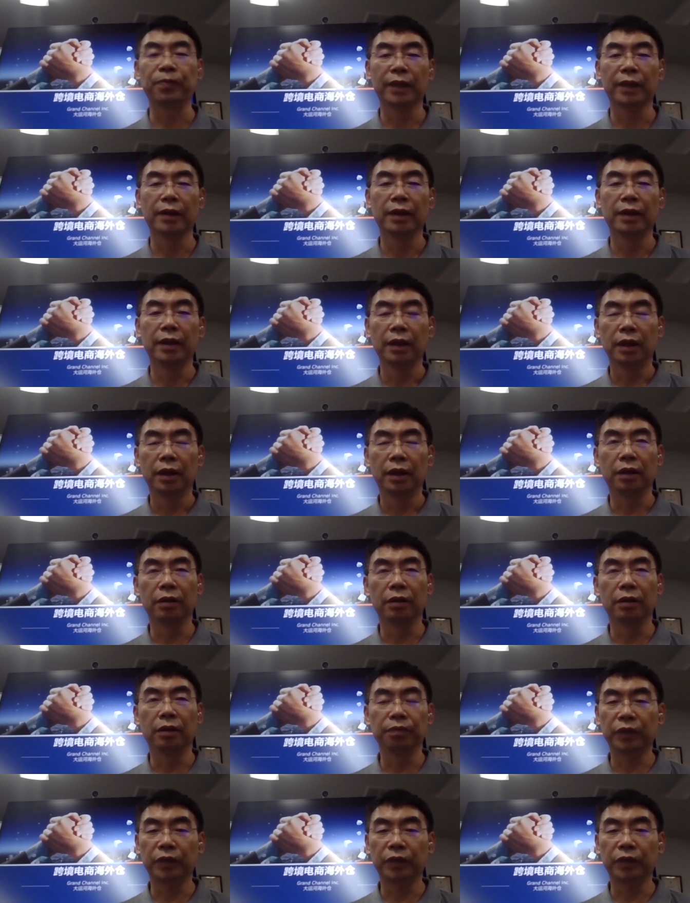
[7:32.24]
嗯，
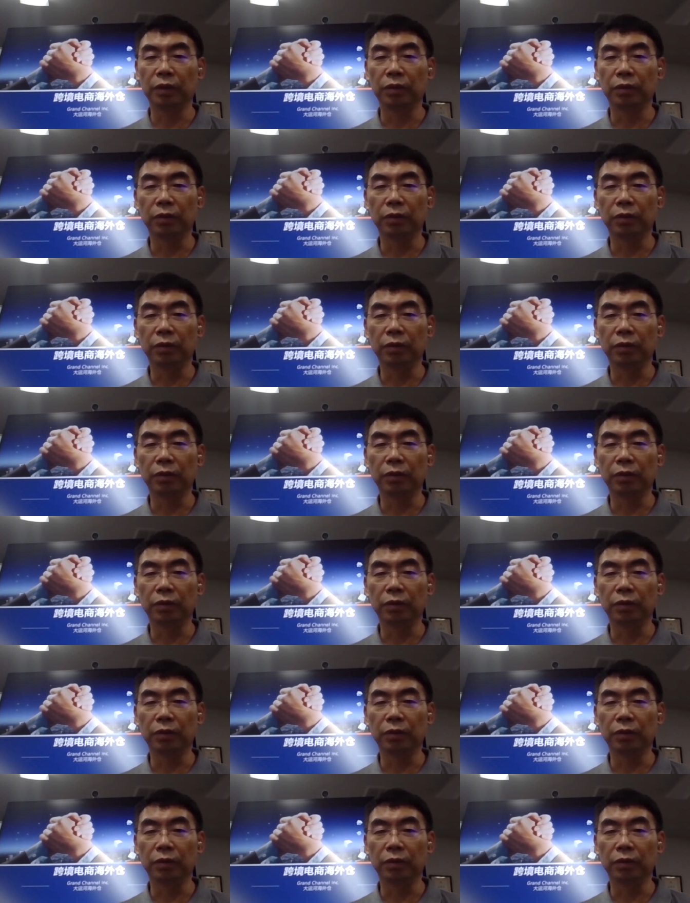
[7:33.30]
我们为了
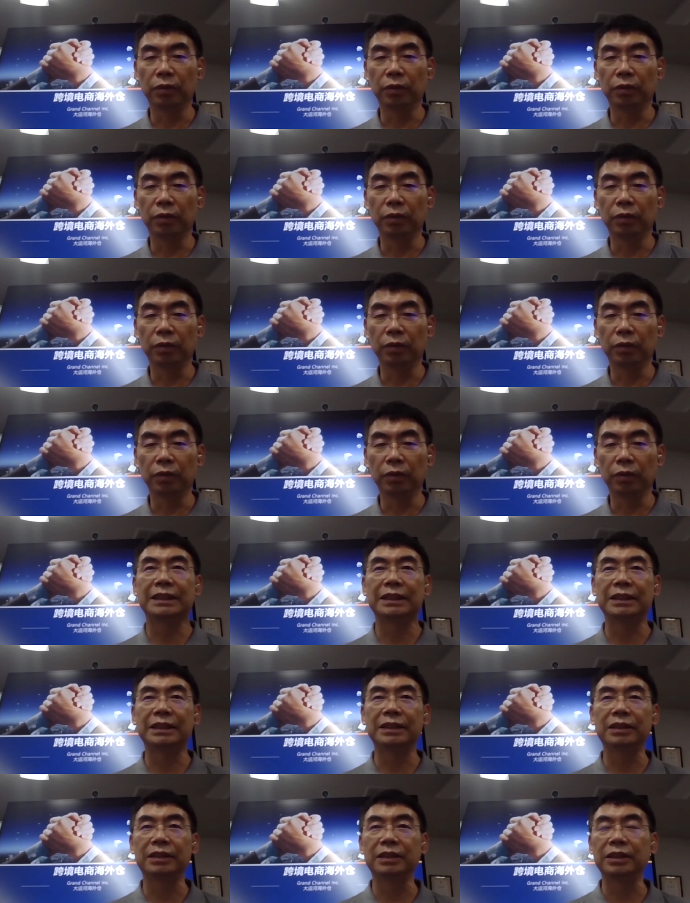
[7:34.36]

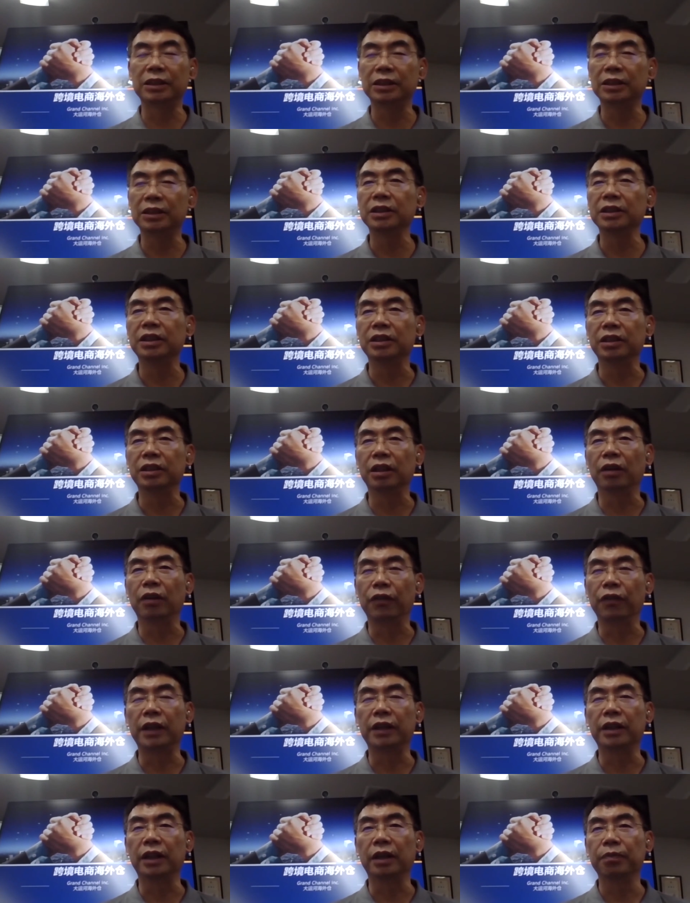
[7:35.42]
吸引这个发展。
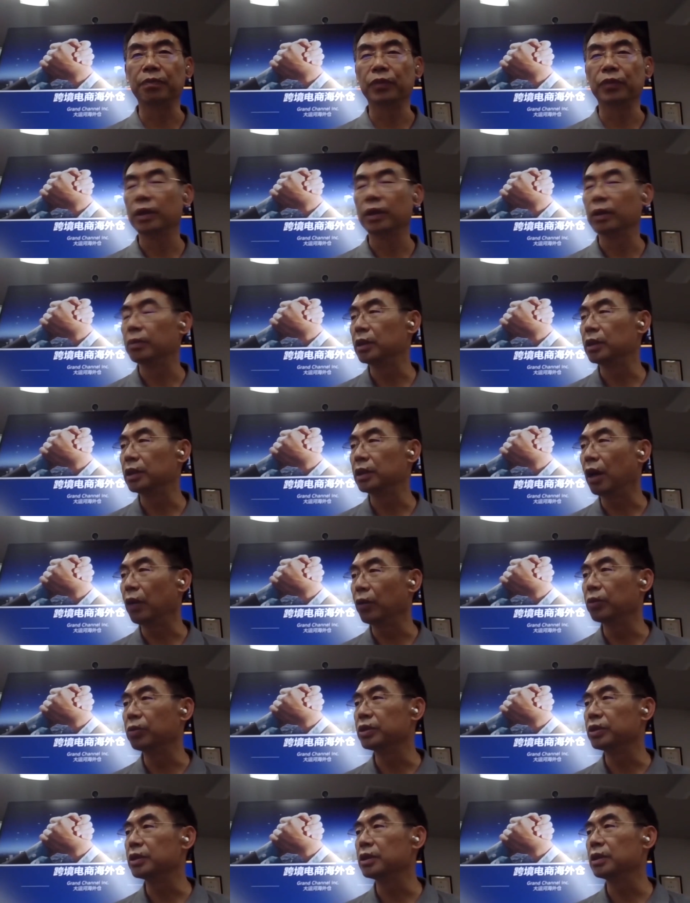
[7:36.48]
大威公
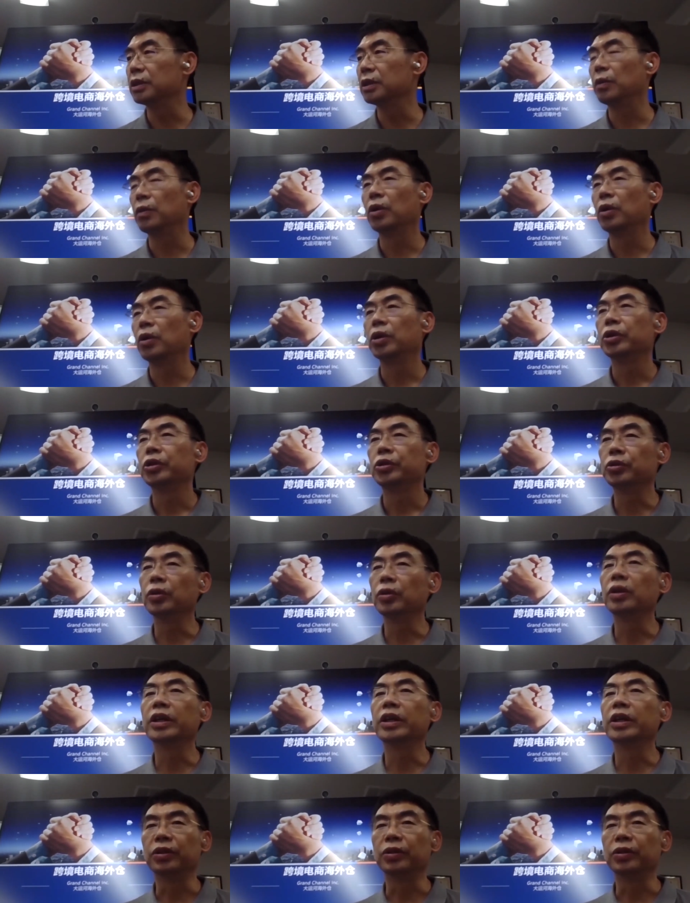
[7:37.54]
司做了很
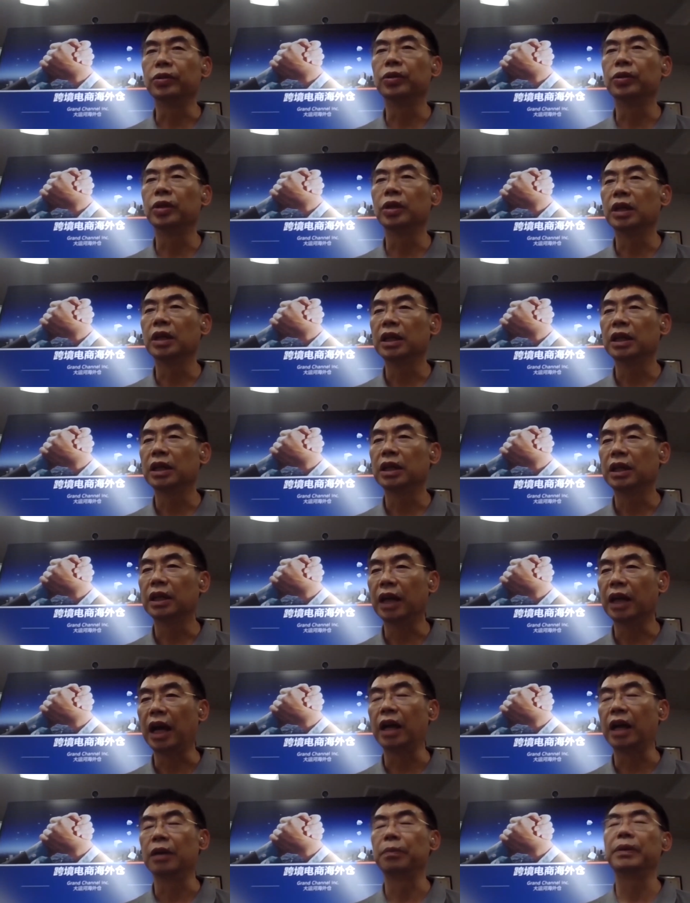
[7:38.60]
多改
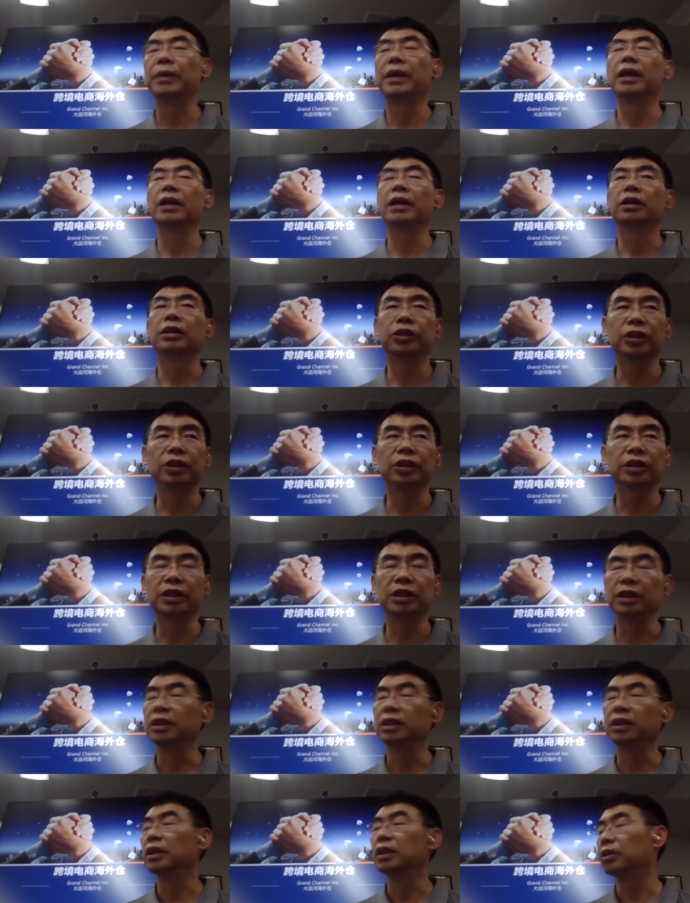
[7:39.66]
变和升级，也
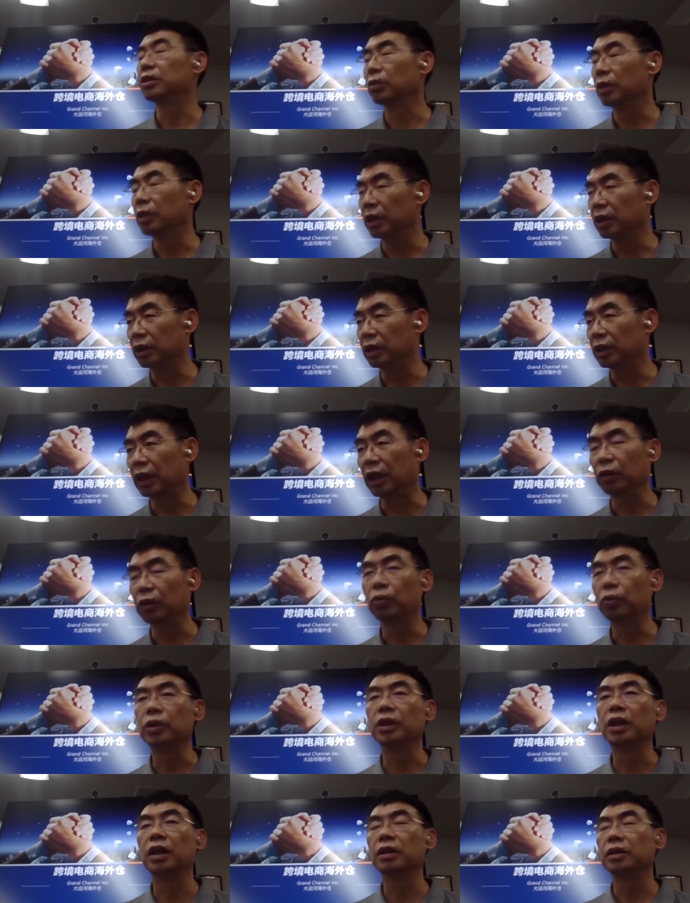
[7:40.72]
做了很大的扩张。
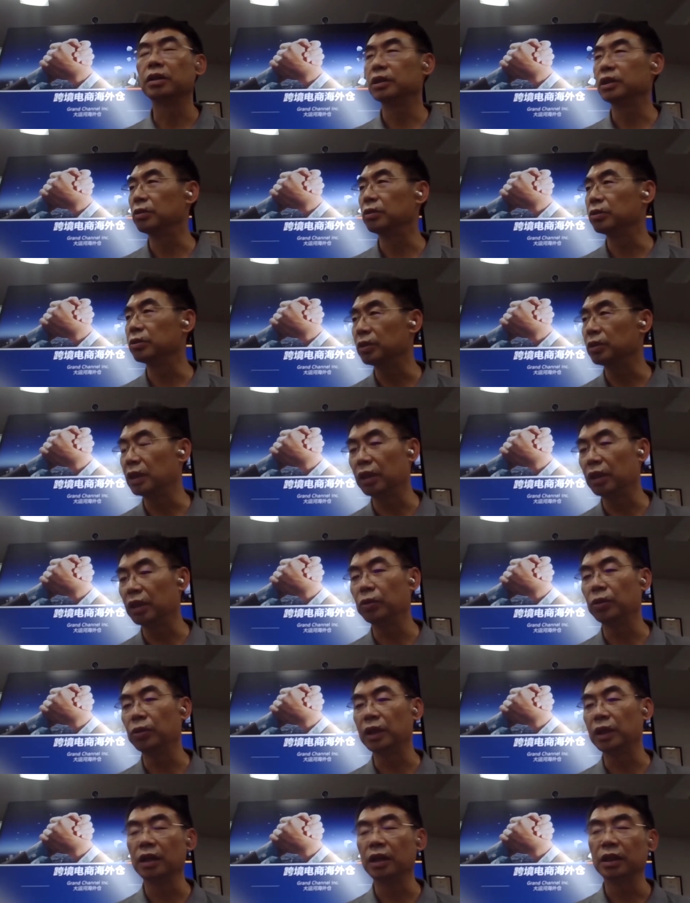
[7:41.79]
其中最大的扩张，
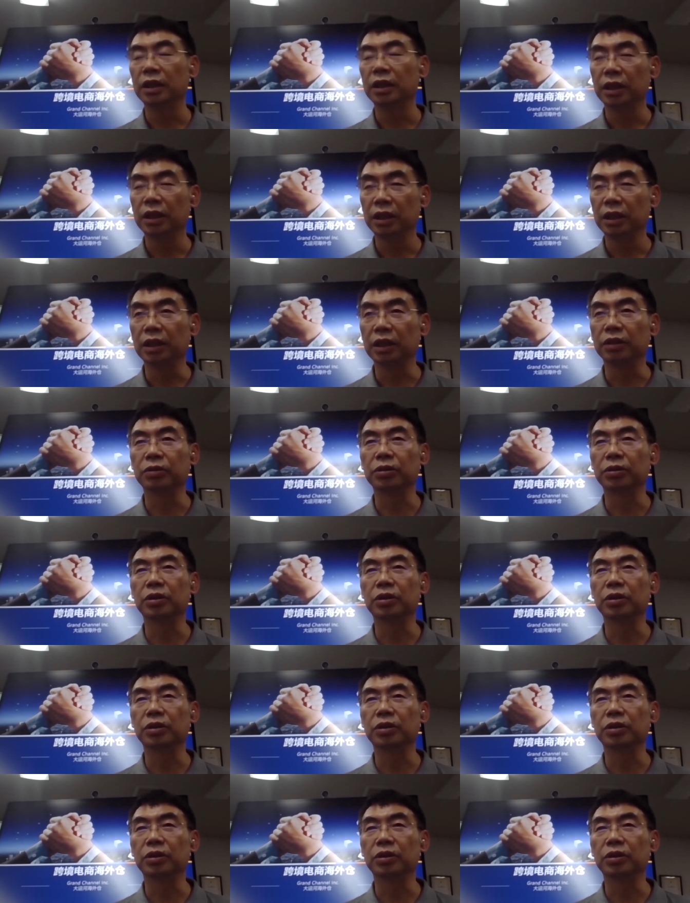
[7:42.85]
也就是，